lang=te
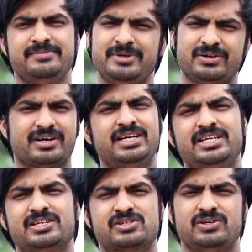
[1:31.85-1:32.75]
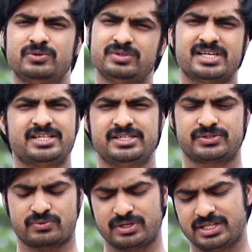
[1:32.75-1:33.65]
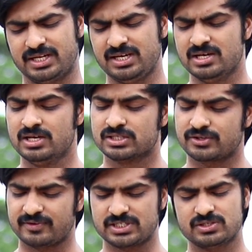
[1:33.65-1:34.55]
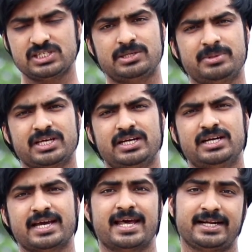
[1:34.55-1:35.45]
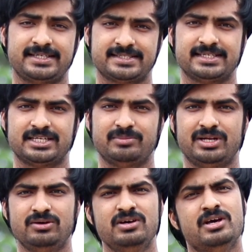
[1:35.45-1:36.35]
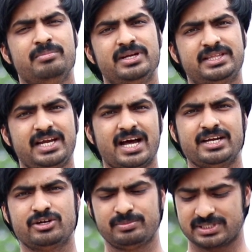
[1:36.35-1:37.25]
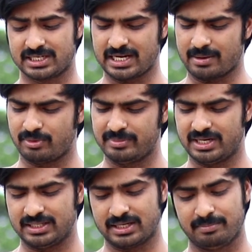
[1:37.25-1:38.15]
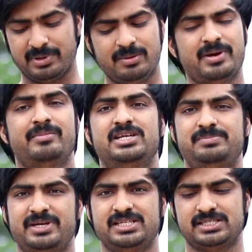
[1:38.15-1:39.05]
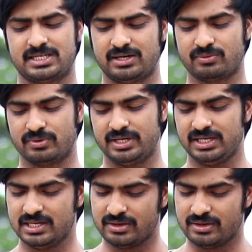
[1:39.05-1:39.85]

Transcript: మీరు కంటిన్యూస్ గా యూజ్ అయితే చేసుకోండి దీన్ని సో ఫస్ట్ వచ్చేటప్పటికి ఏంటంటే ఎలక్ట్రిసిటీ బిల్లు మీరు త్రీ హండ్రెడ్ రూపీస్ కంటే అబో మీరు ఏదైనా బిల్ పేమెంట్ పే చేశారనుకోండి